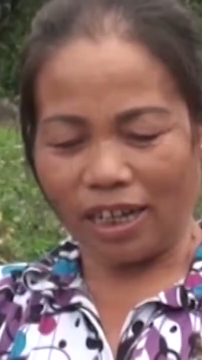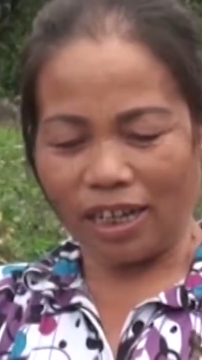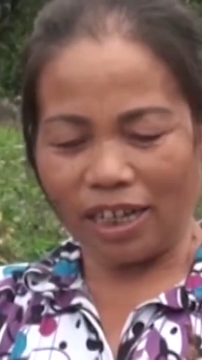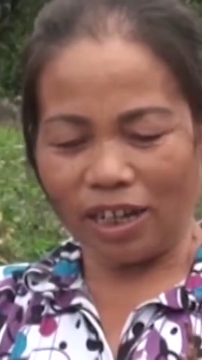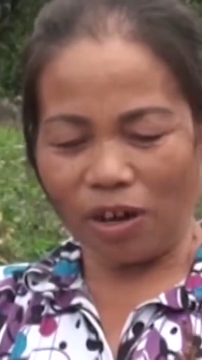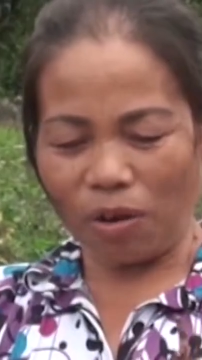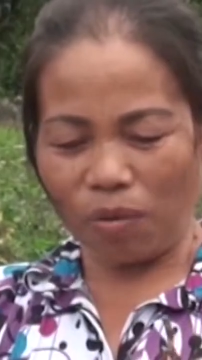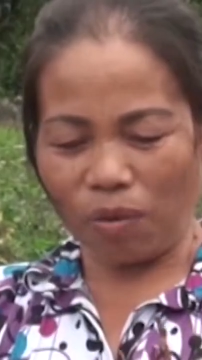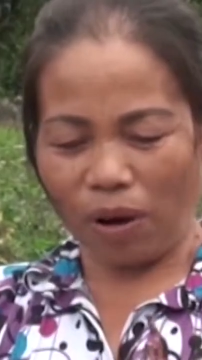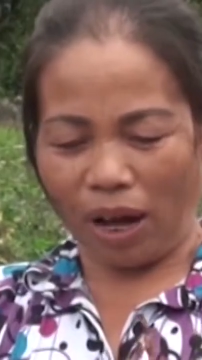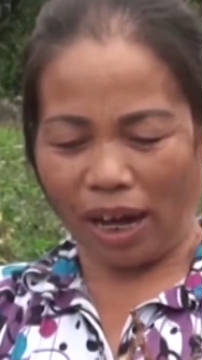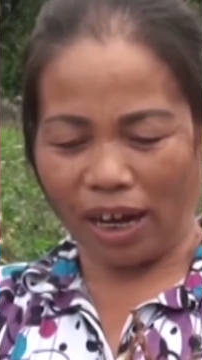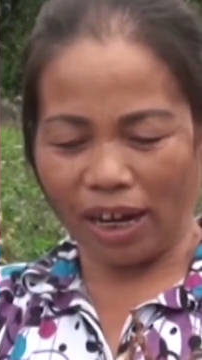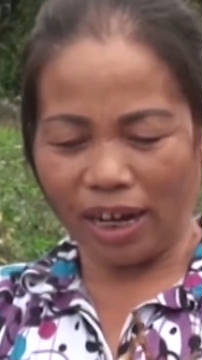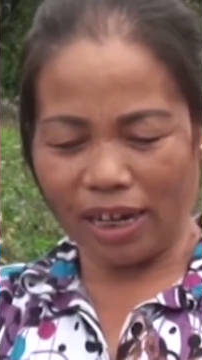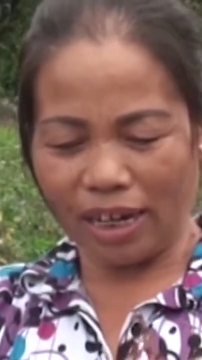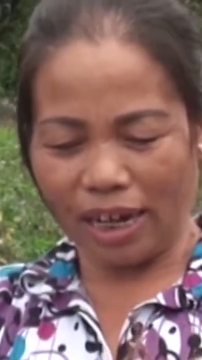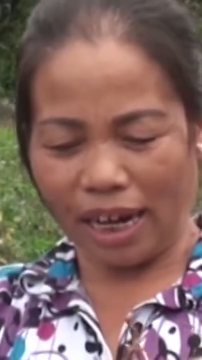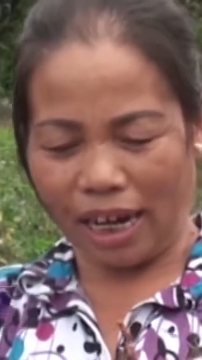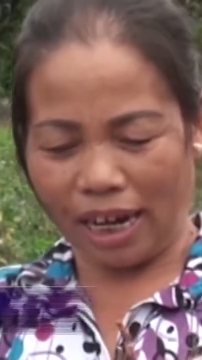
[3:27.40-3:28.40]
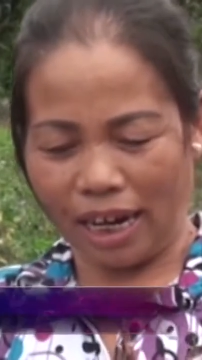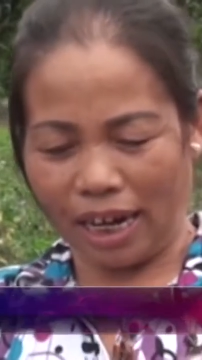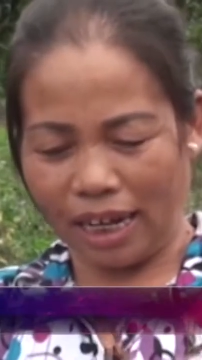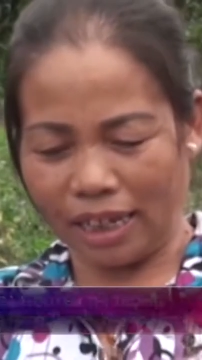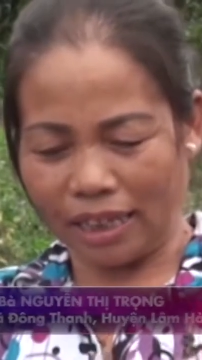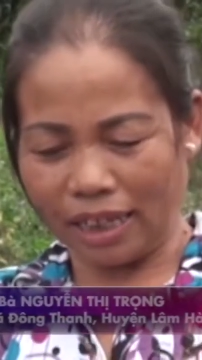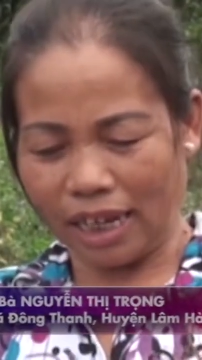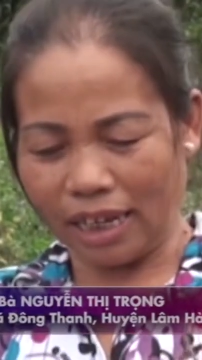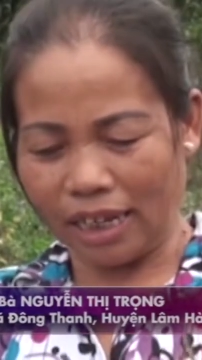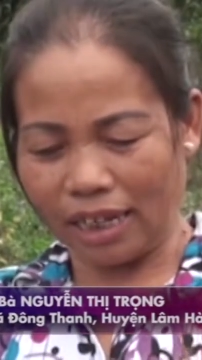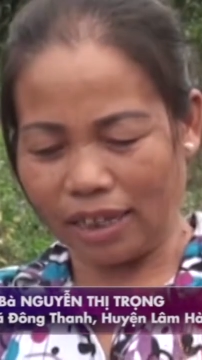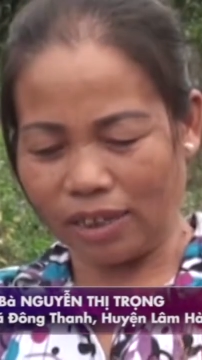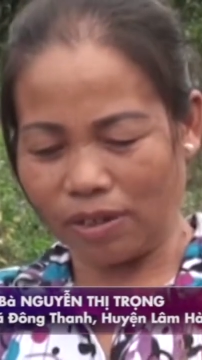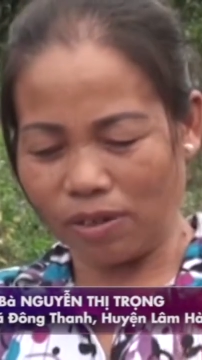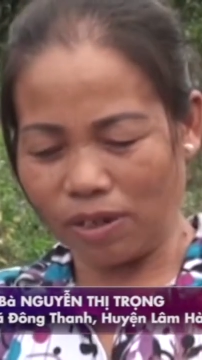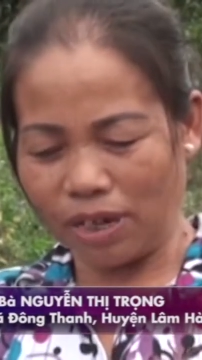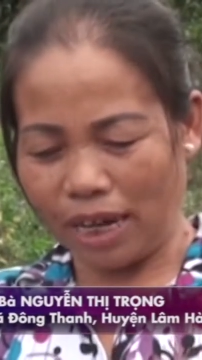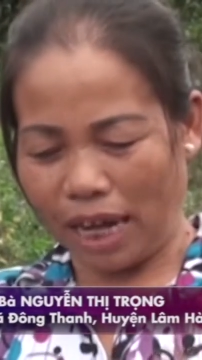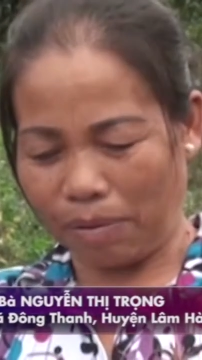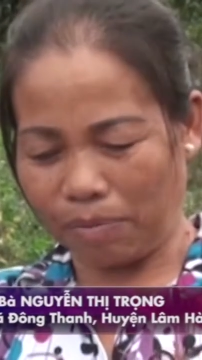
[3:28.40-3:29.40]
Cái hiệu quả cây này là gia đình
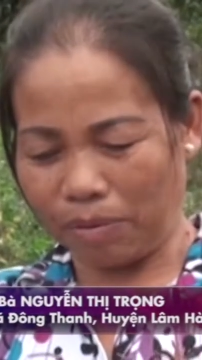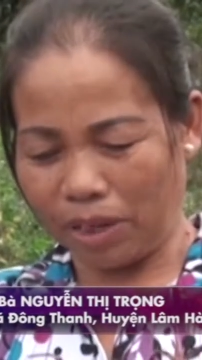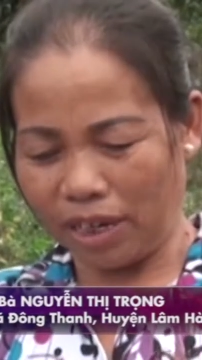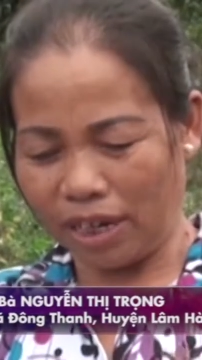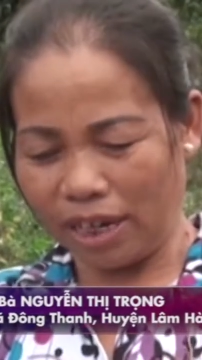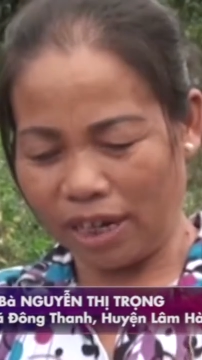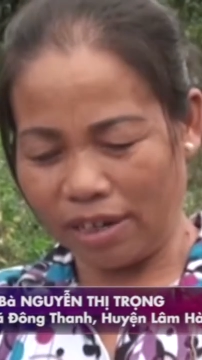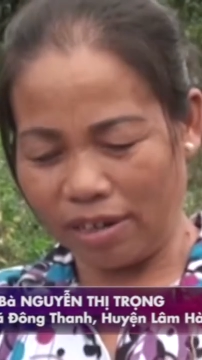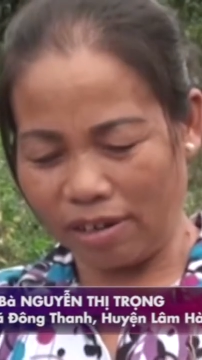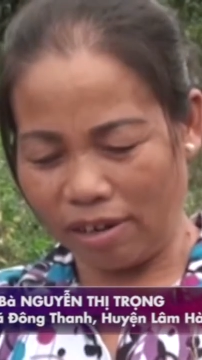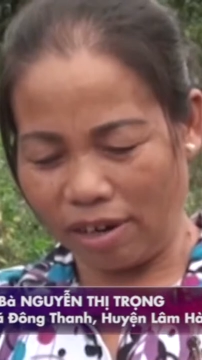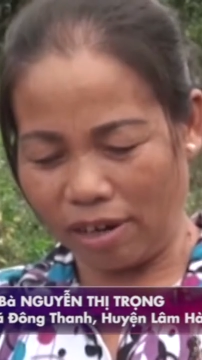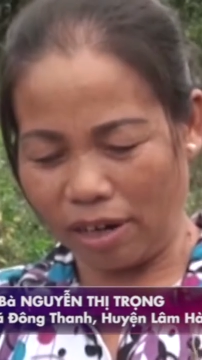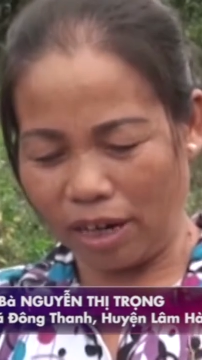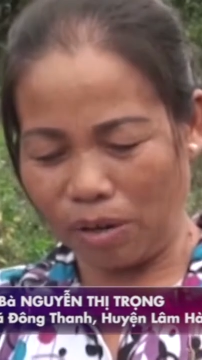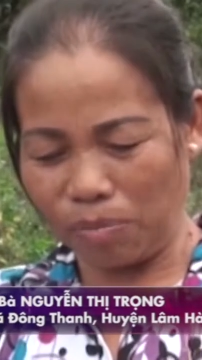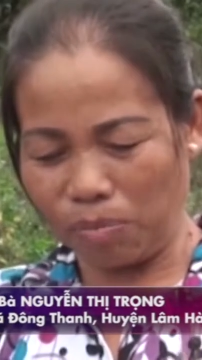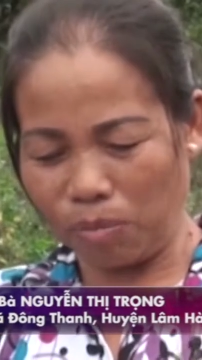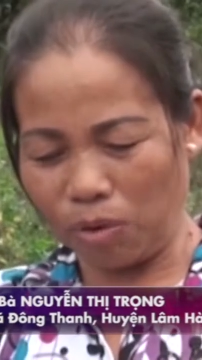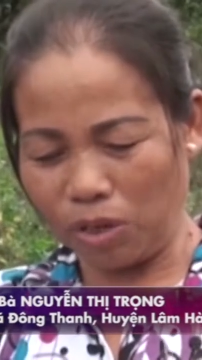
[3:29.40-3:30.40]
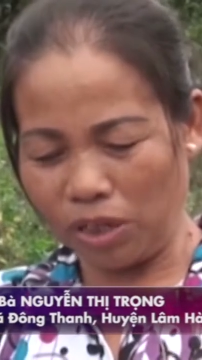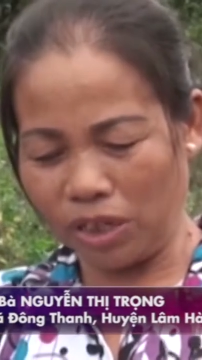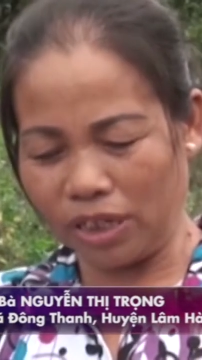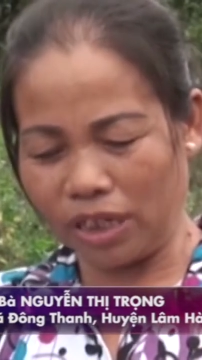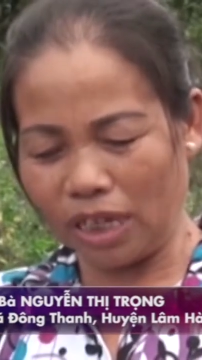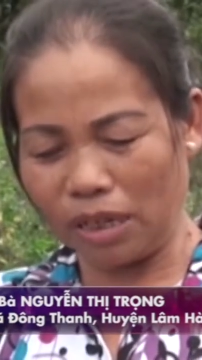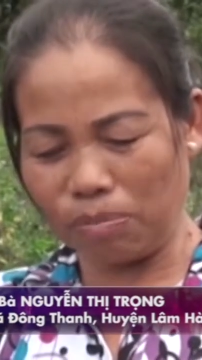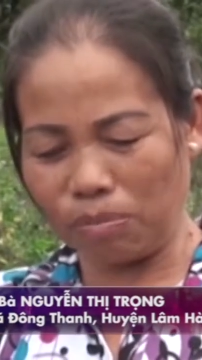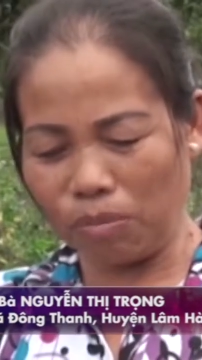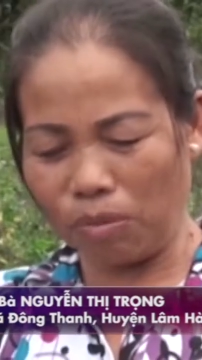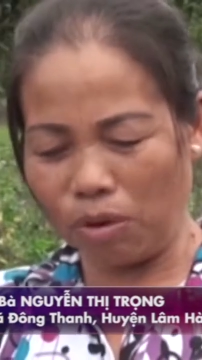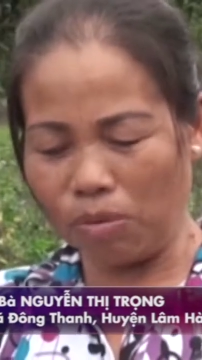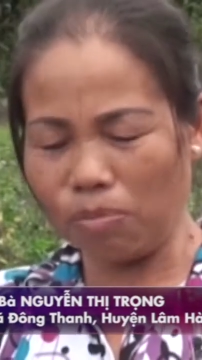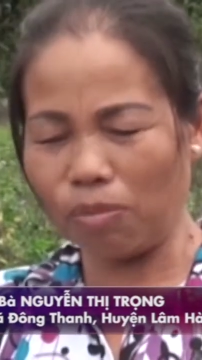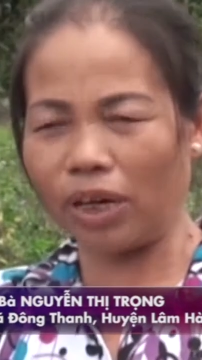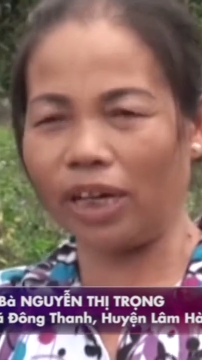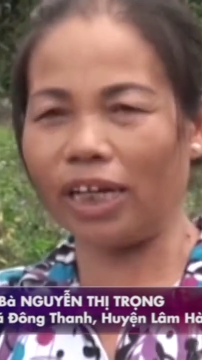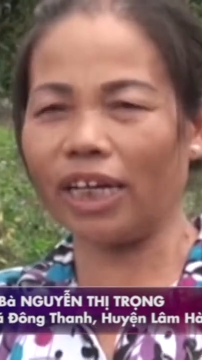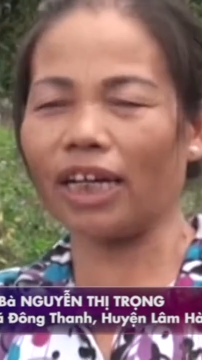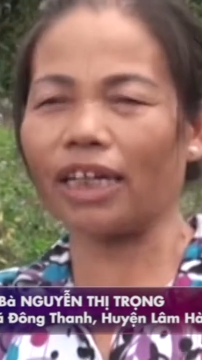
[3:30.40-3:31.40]
tôi cảm thấy là được là mỗi trên mỗi
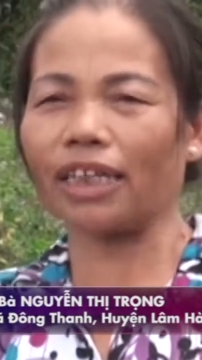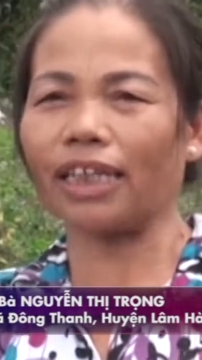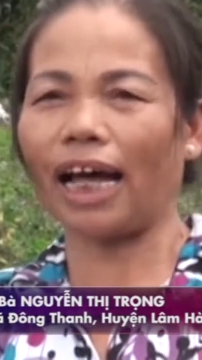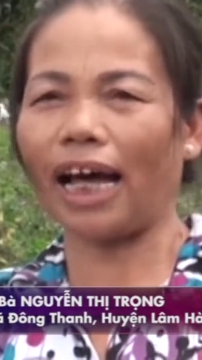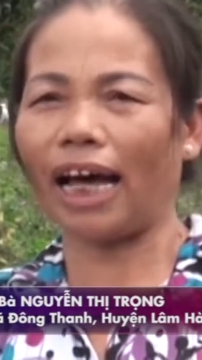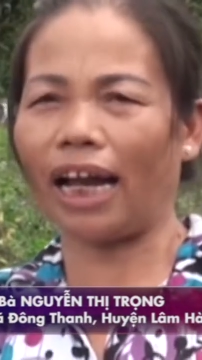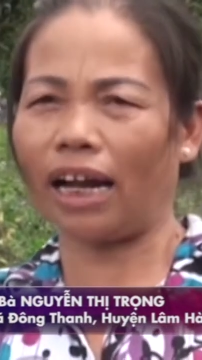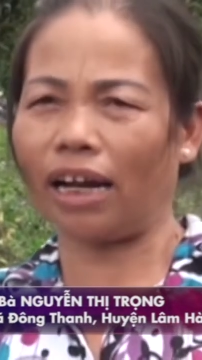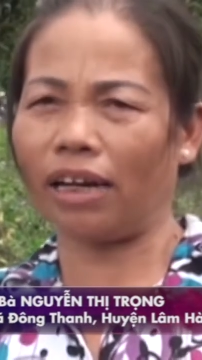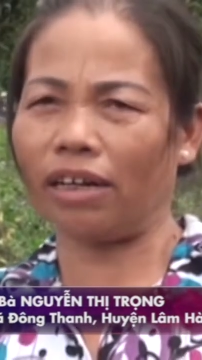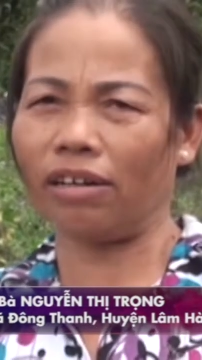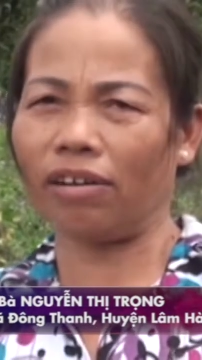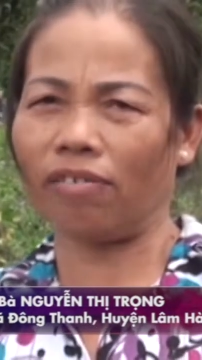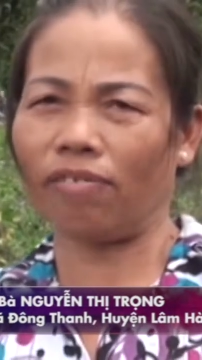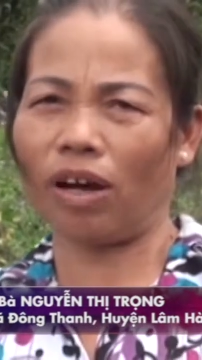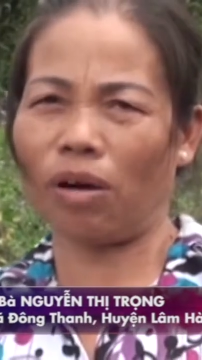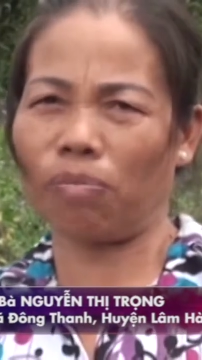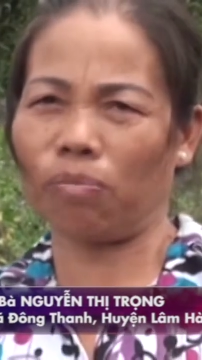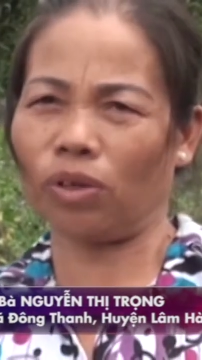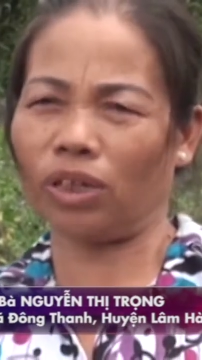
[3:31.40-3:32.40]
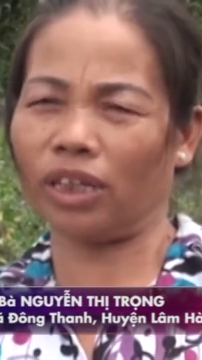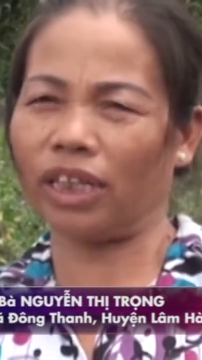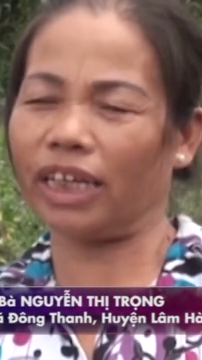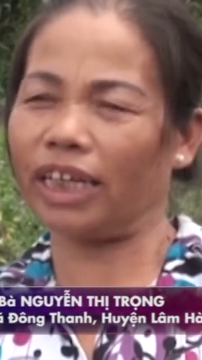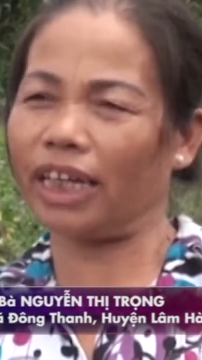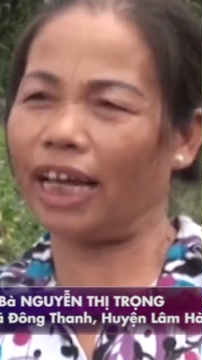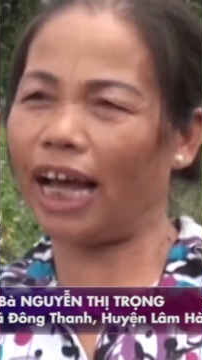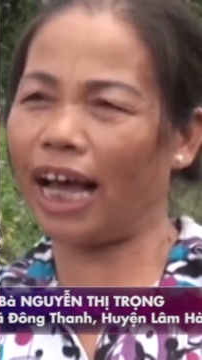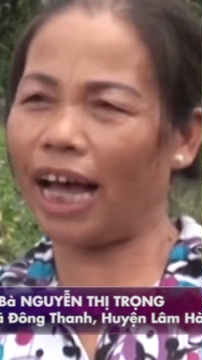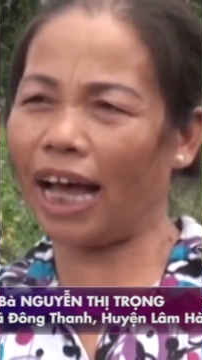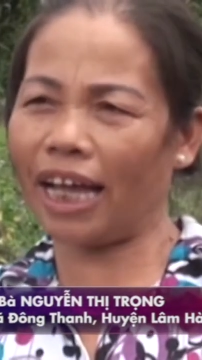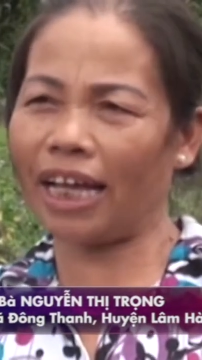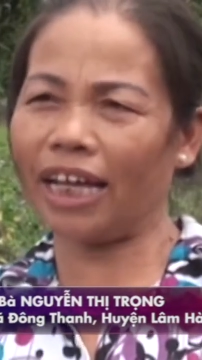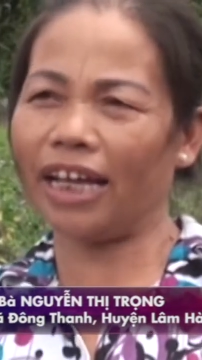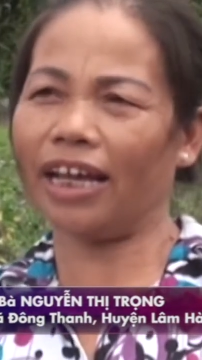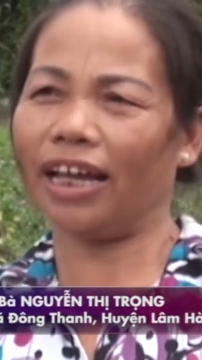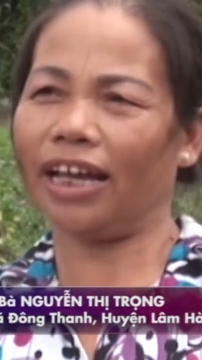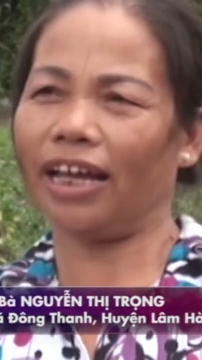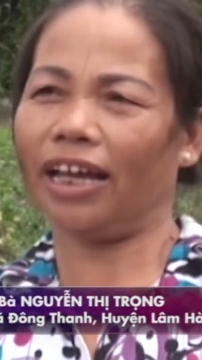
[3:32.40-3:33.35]
một hecta là được vào một tỷ hai.